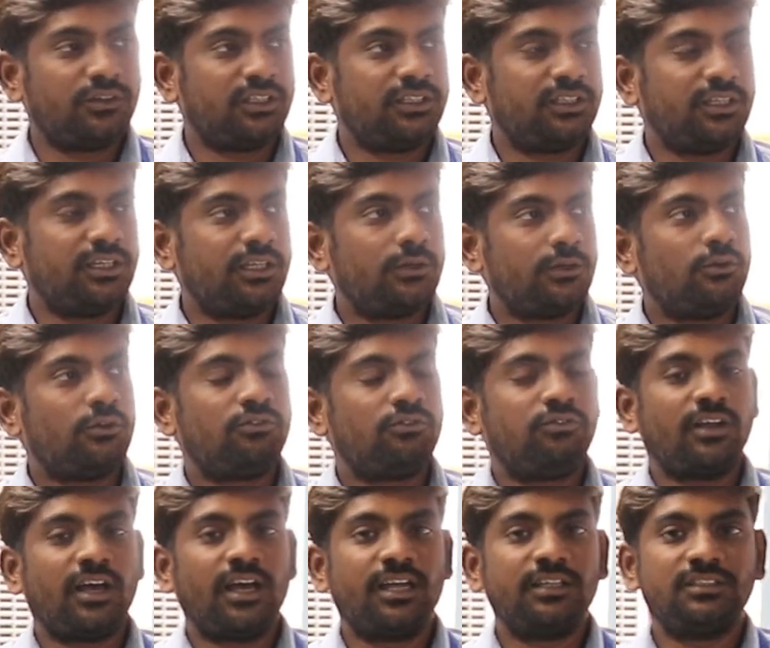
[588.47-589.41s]
உங்களுக்கு திடீர்னு ஒரு
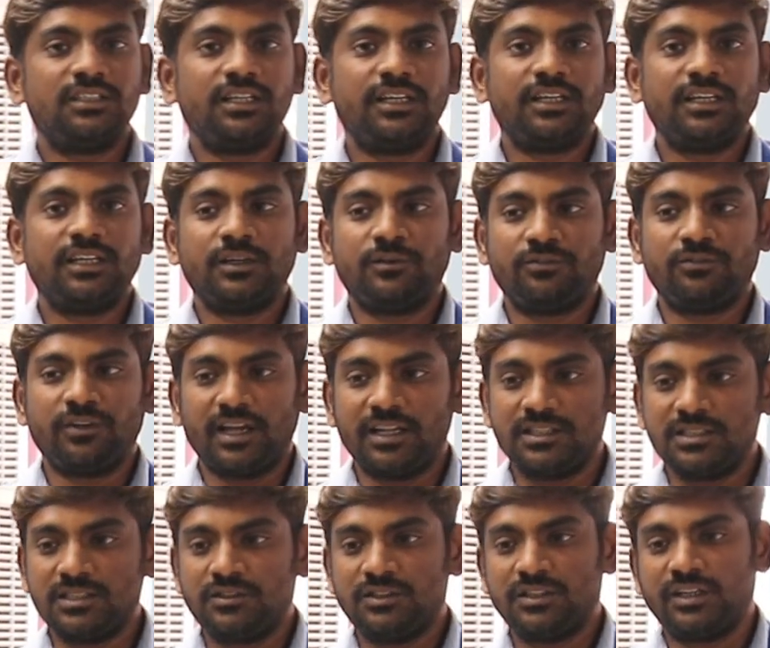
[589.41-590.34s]
ஃப்ளான்ஜில்
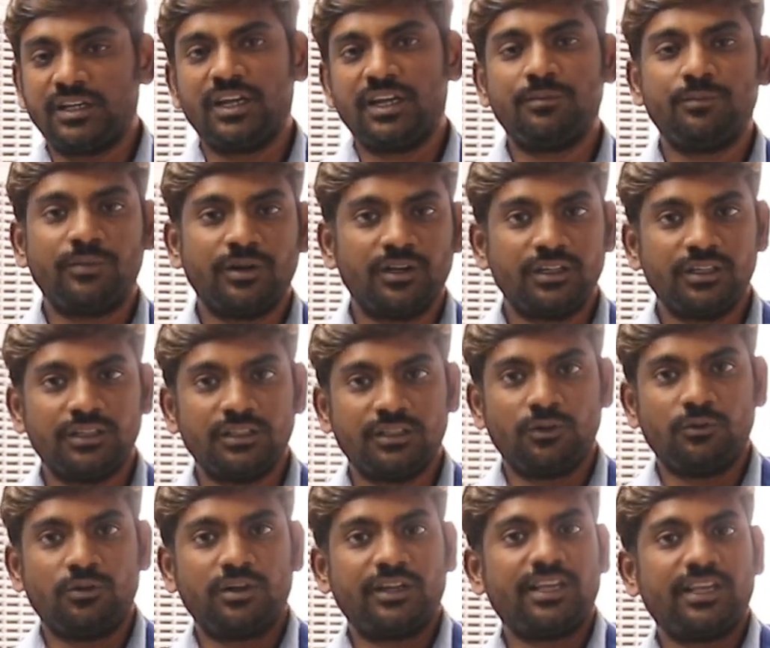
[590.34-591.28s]
ஃப்ளாஞ்சை வந்து க்ரியேட் பண்ணு
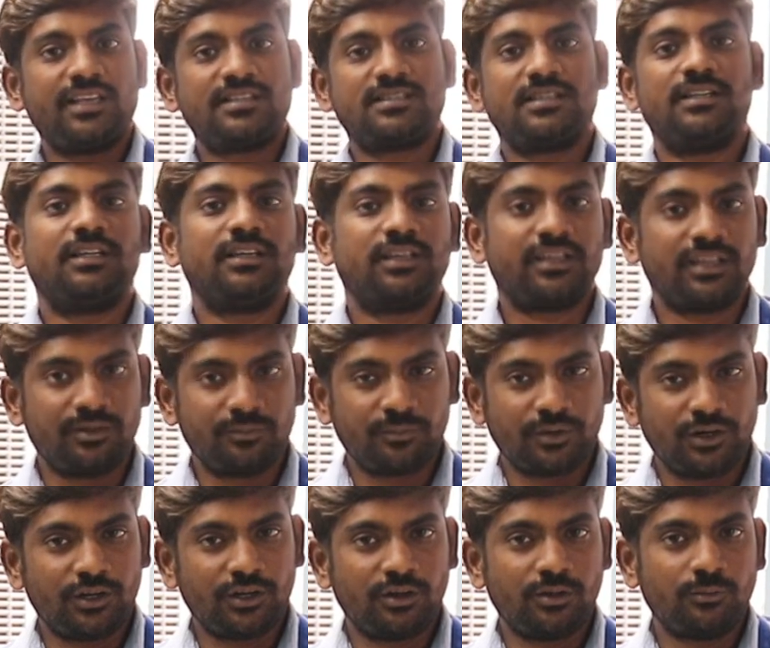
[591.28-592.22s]
ஒரு கேஸ் கட்டை க்ரியேட்
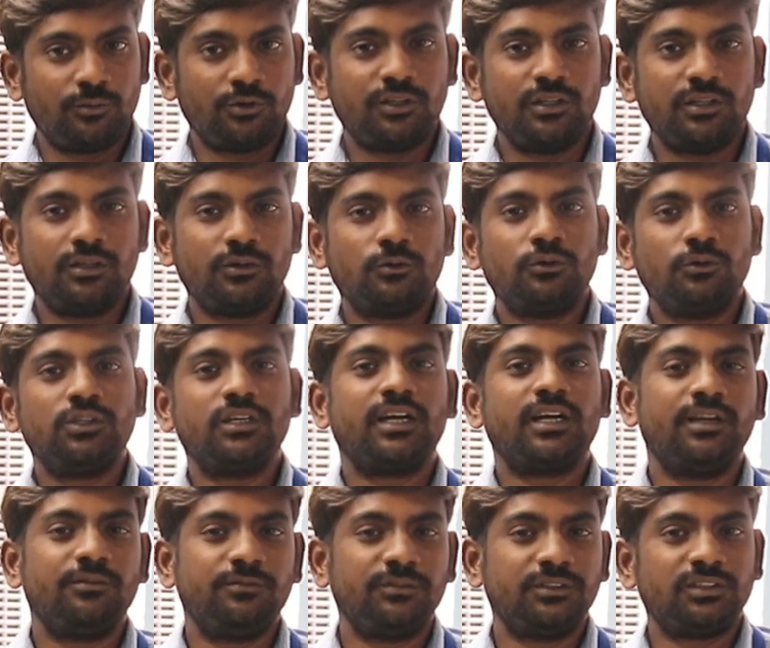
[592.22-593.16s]
பண்ணும் போது கொஞ்சம்
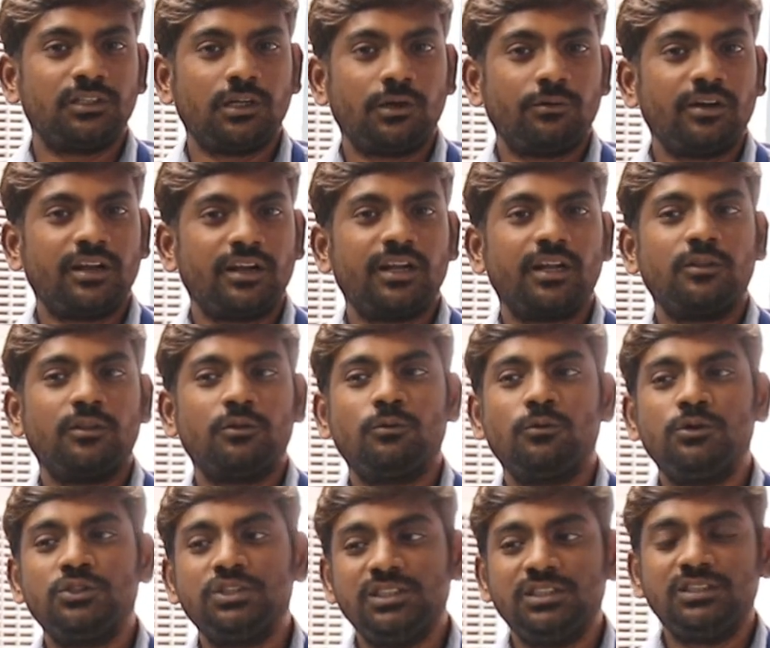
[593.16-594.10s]
கன்ஃபியூஷன் ஆகும் ரெண்டாவது
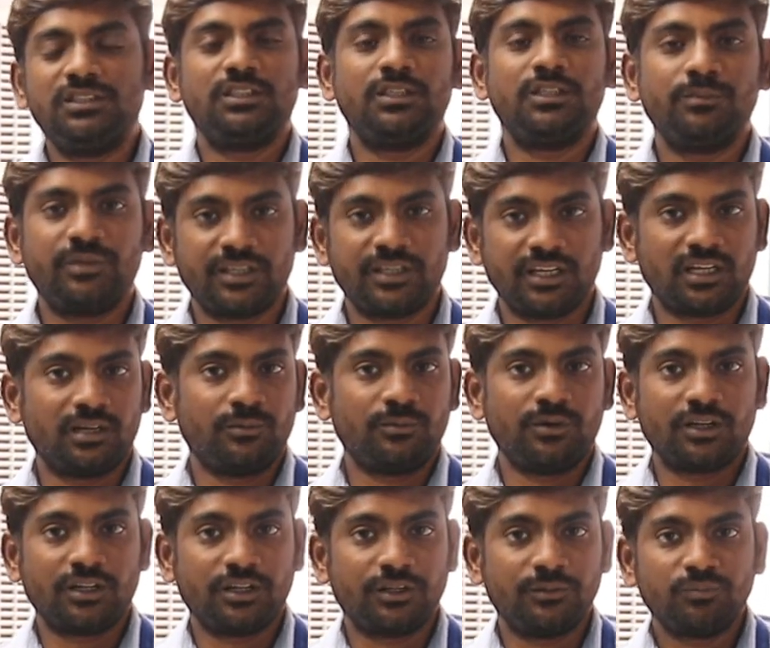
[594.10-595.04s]
கொஷின்ஸ் எதுவுமே கேட்க
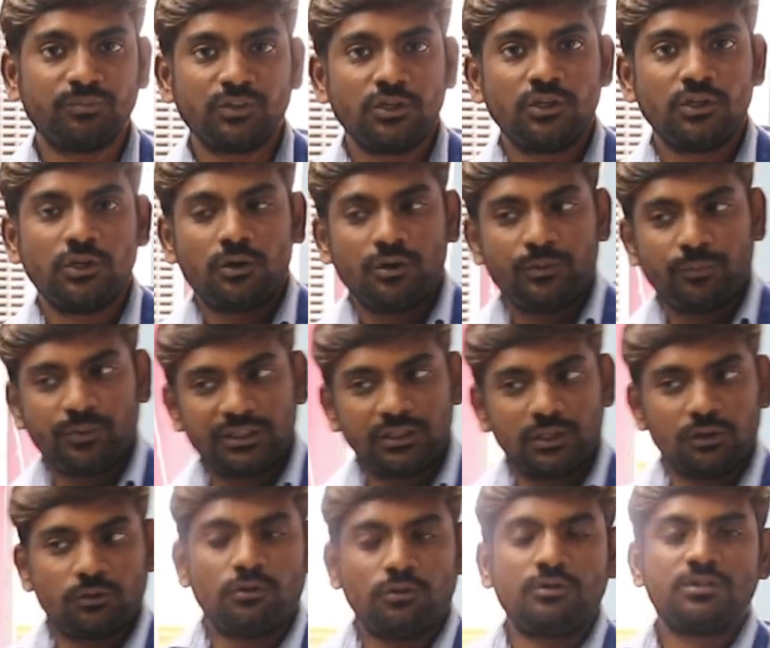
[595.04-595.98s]
மாட்டாங்க இப்போ
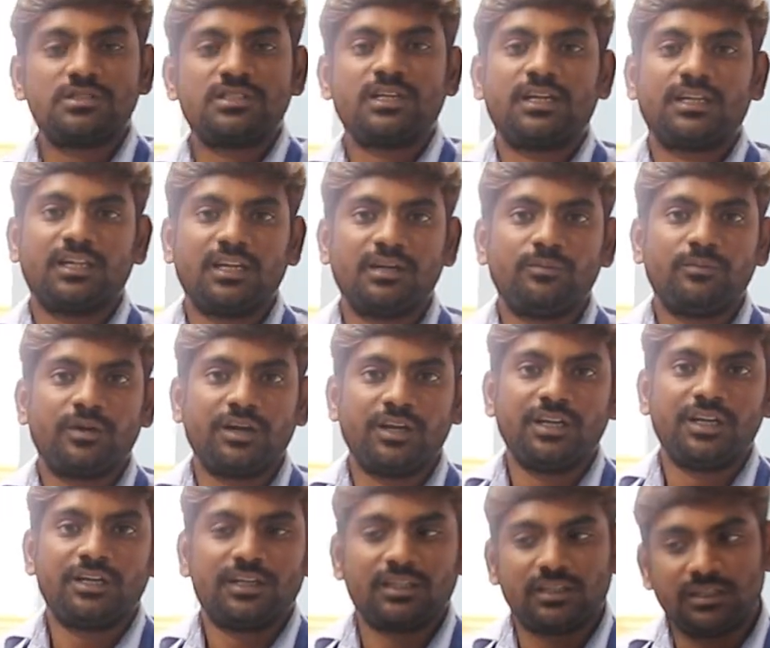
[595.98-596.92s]
இந்த கோர்ஸ் அட்டன்
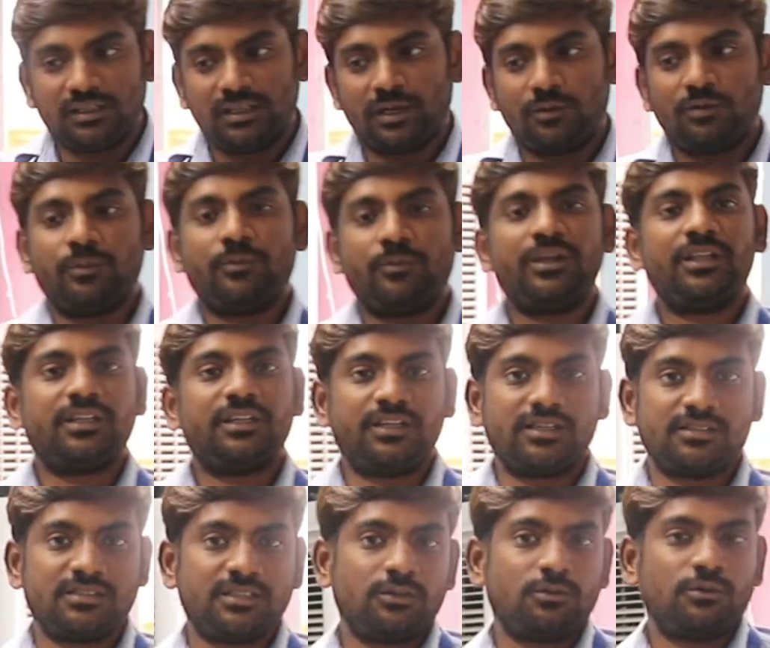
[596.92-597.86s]
பண்ணிவிட்டு அவங்க போய் அந்த
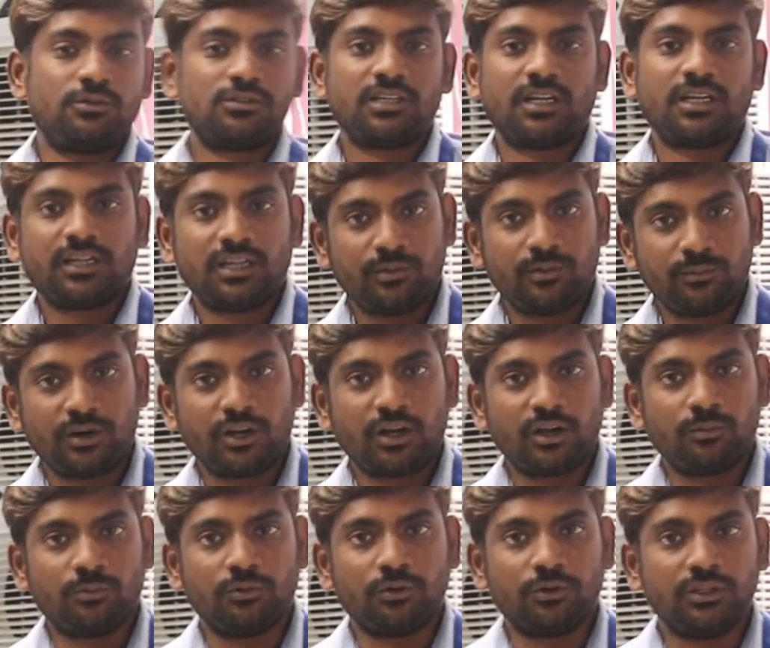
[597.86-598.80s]
டிசைன் கோர்ஸ் அட்டன்
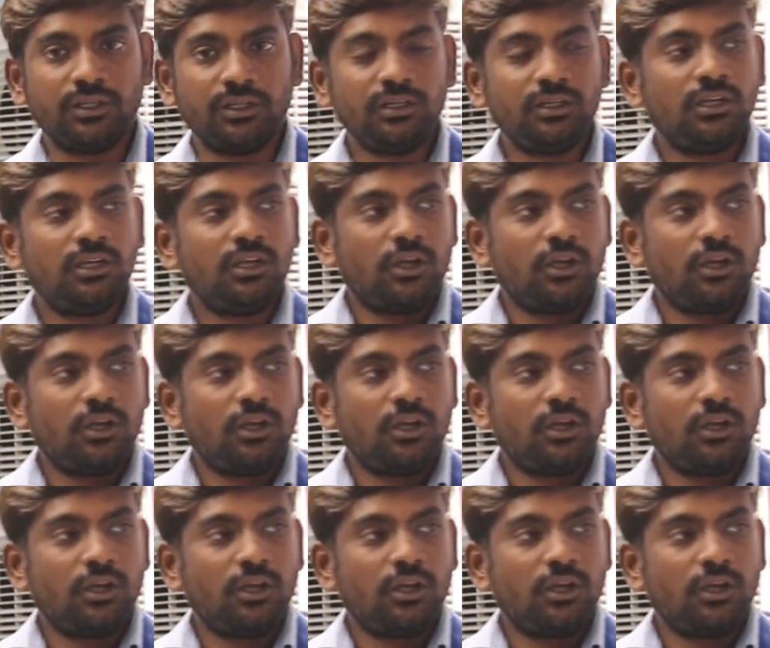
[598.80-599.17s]
பண்ணும் போது